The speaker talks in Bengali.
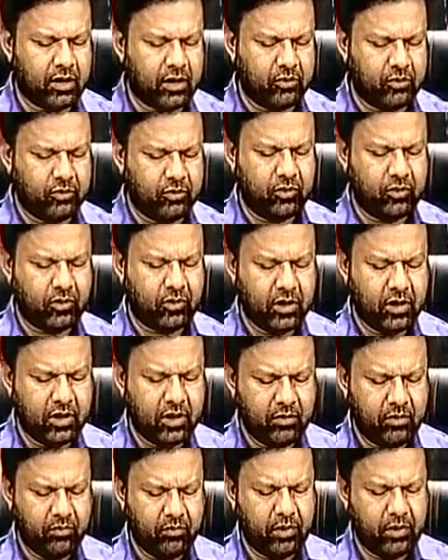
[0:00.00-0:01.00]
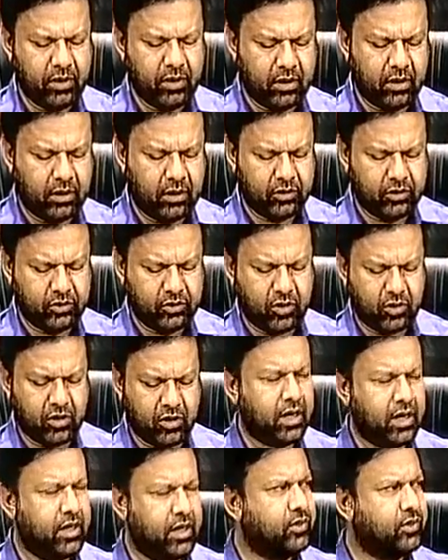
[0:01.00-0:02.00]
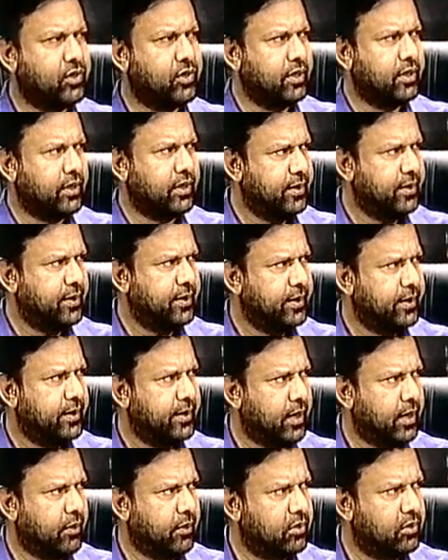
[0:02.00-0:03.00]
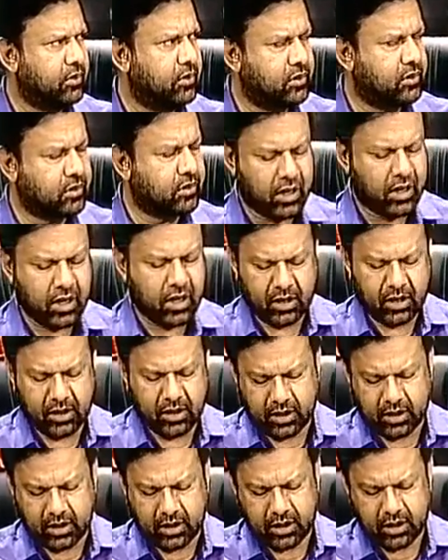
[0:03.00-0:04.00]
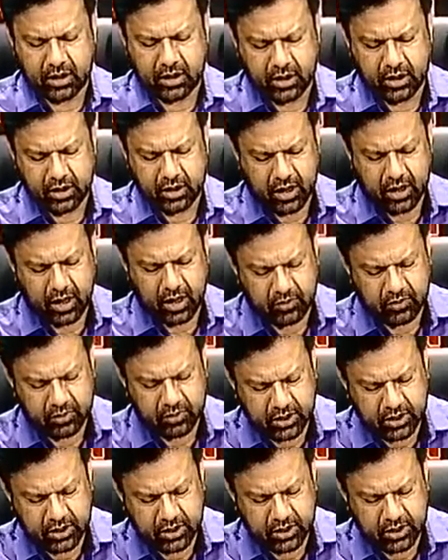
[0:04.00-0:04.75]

করার একটা উদ্যোগ সরকার নিচ্ছে এবং তারা এটা